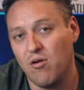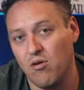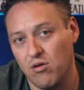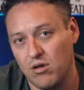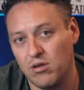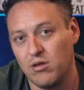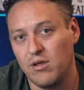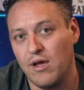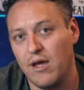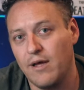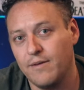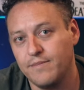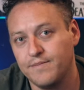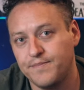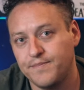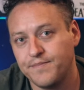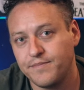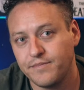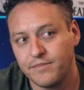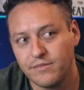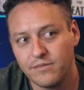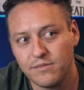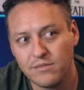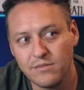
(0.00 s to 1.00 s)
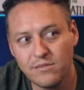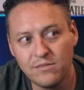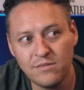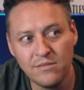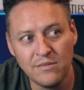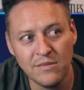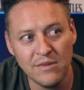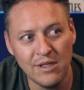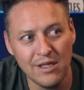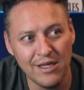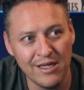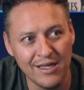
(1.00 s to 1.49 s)
corta
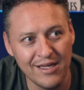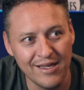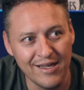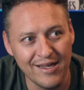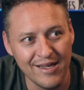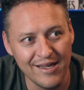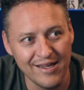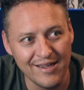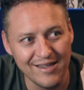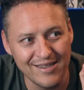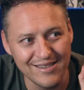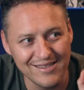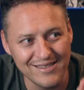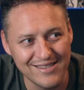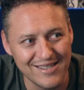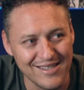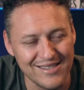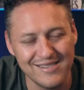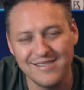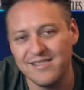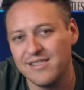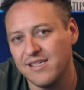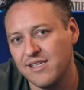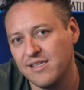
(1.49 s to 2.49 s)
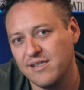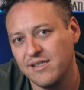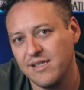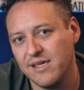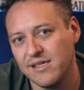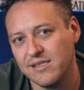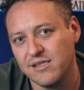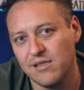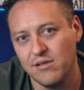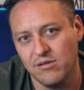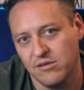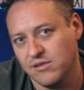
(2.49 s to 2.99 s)
y que
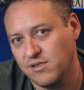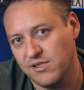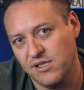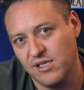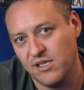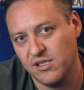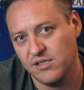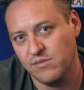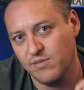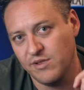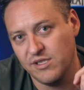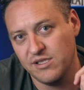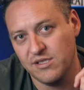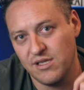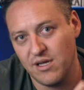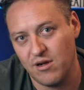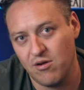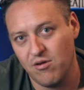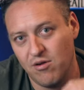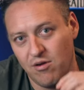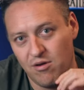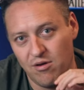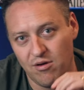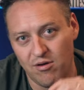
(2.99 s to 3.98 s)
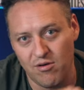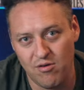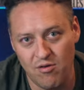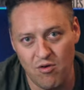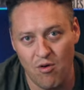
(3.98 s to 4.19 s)
necesitas los 10 bits de color.